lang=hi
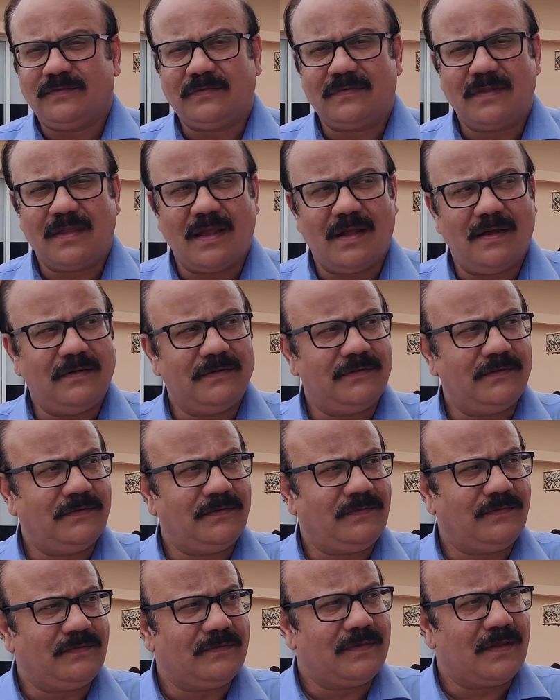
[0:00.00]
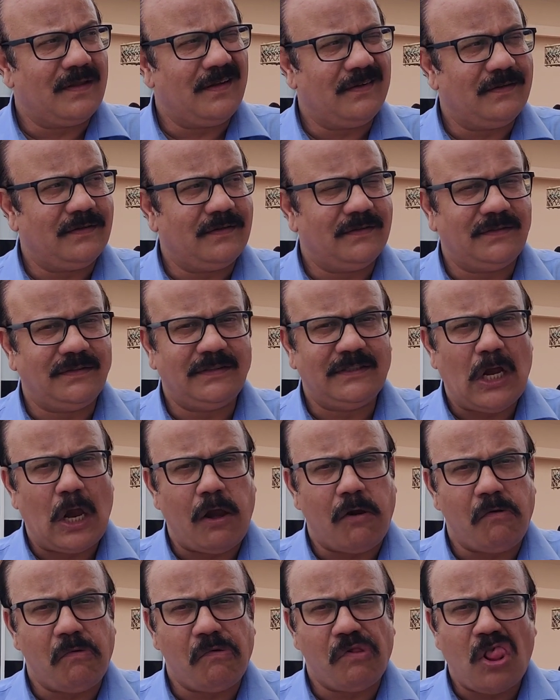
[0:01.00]
बात मेरी नहीं है बात है
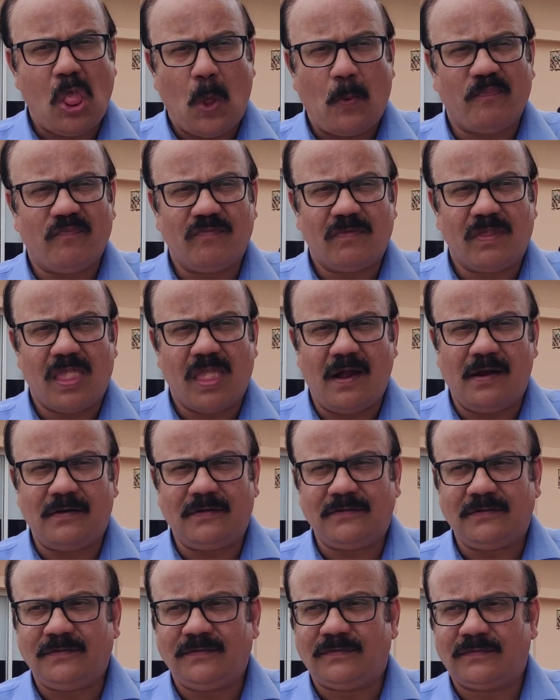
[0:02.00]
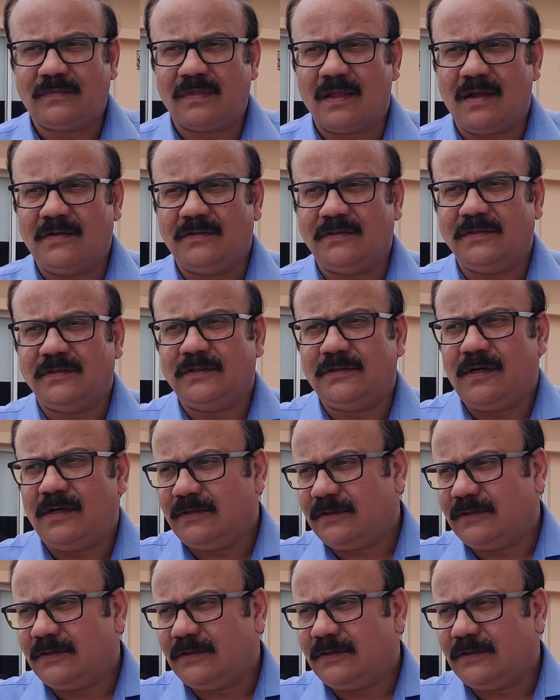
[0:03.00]
कि ये जो हाईवे बना मुंबई